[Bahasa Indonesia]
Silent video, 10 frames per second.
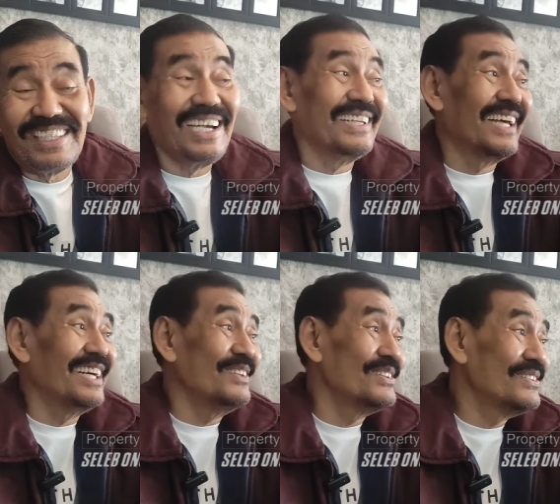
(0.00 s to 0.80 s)
ini nggak
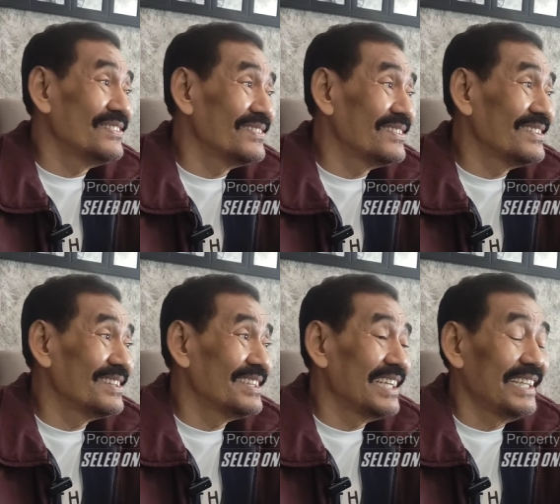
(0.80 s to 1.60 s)
tahu
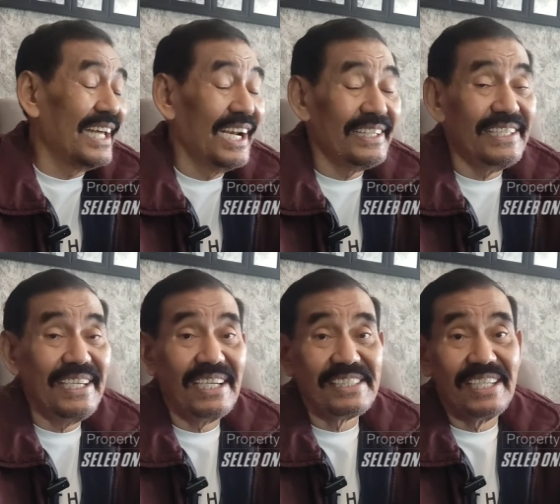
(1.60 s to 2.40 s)
kita lihat
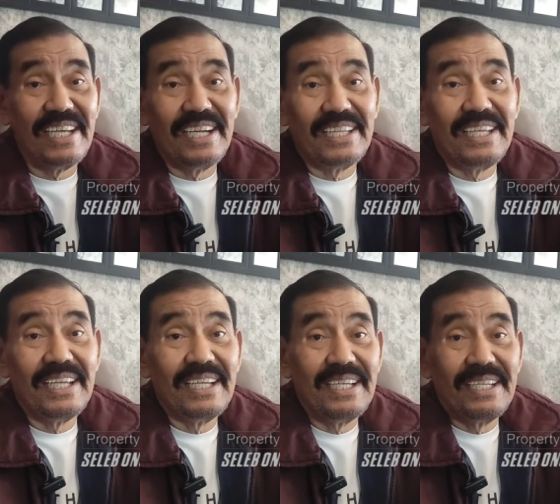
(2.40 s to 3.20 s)
aja hasilnya nanti
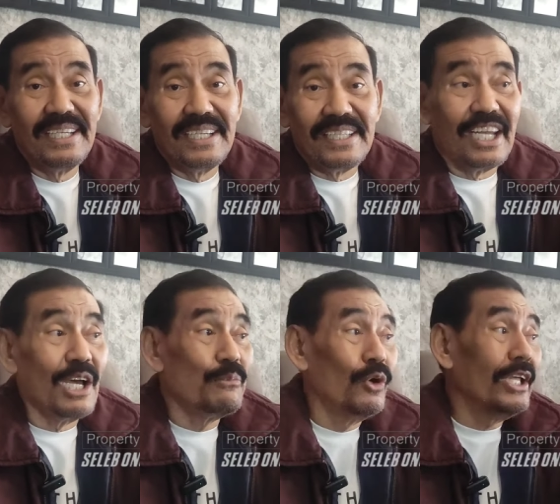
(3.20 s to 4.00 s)

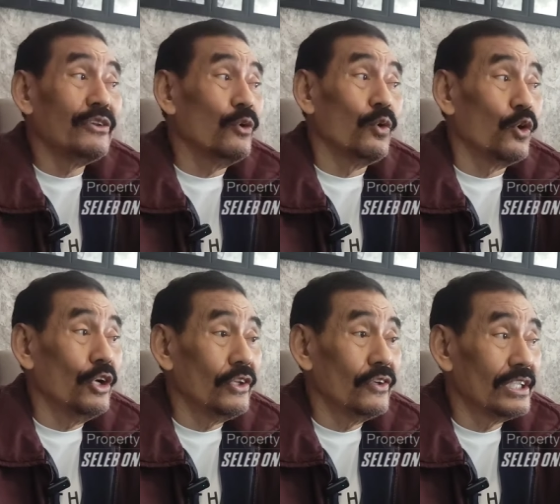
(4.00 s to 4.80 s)
tiga bulan
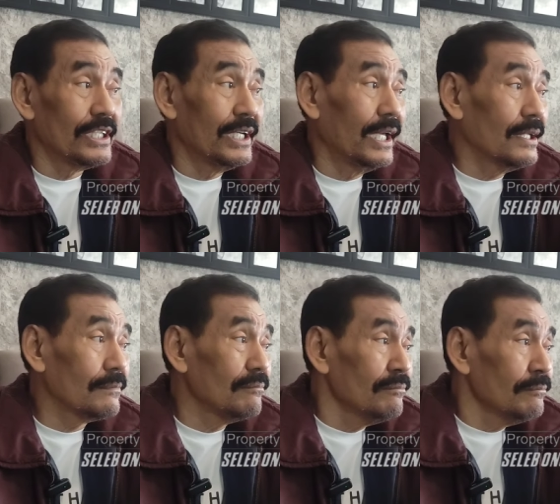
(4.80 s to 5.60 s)
turun itu hasilnya
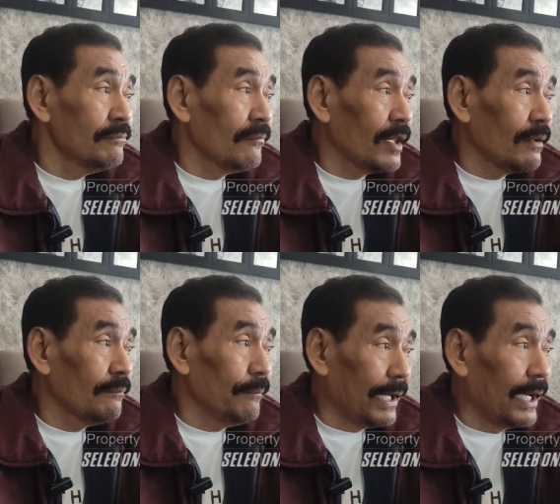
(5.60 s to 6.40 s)

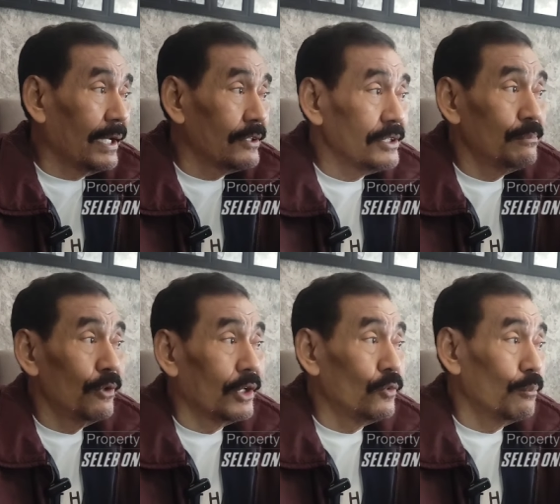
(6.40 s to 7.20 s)
ya? PK itu
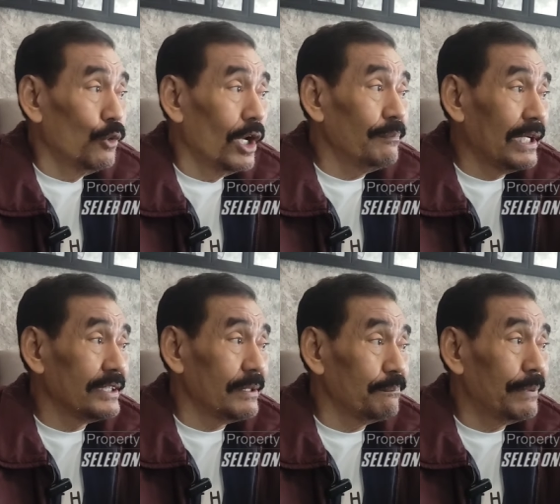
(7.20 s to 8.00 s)
sebulan dua bulan
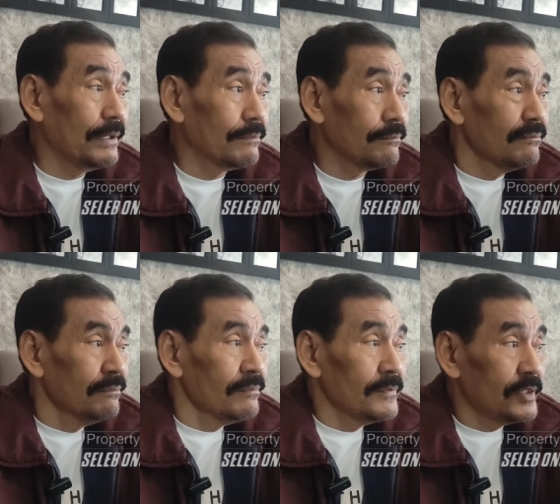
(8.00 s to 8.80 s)
paling cepat
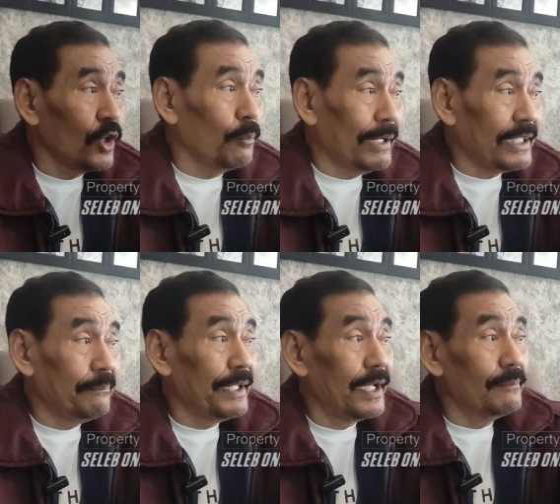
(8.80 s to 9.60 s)

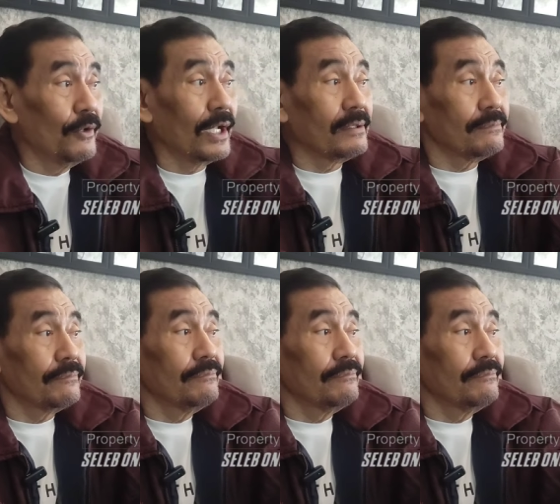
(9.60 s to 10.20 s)
normatif tiga bulan